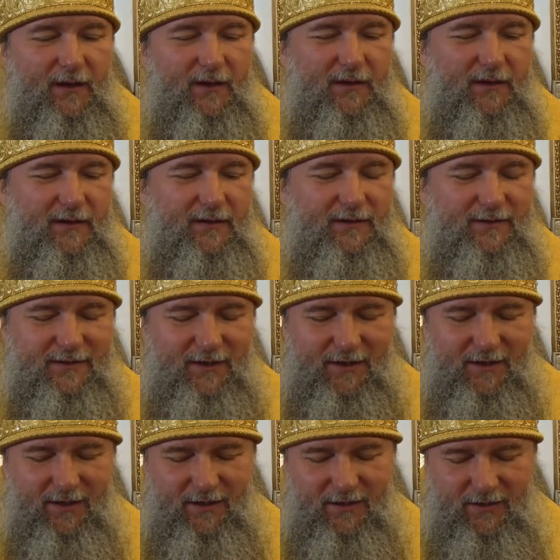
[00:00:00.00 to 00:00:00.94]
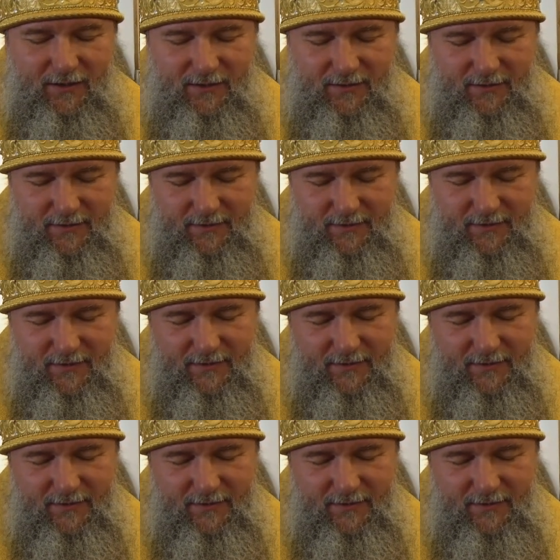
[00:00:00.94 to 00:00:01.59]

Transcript: э, таких э,